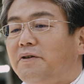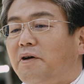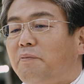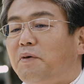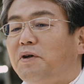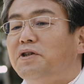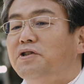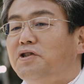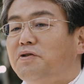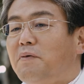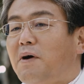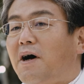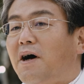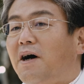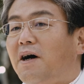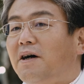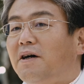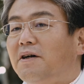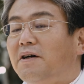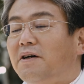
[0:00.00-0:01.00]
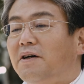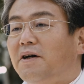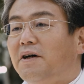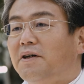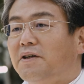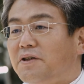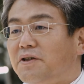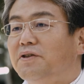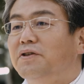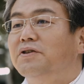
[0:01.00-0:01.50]
ぱり一番
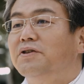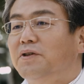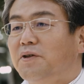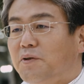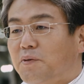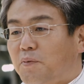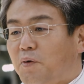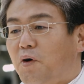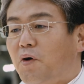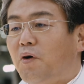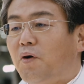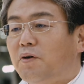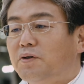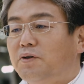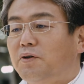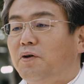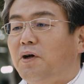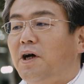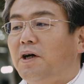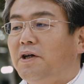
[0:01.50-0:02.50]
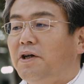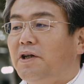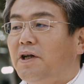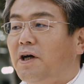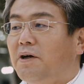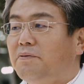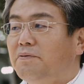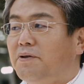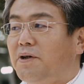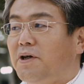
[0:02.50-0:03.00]
いいんですけどもその活気
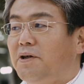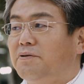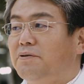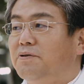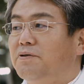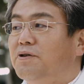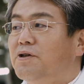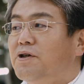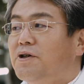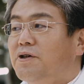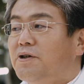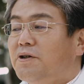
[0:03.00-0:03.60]
にあふれる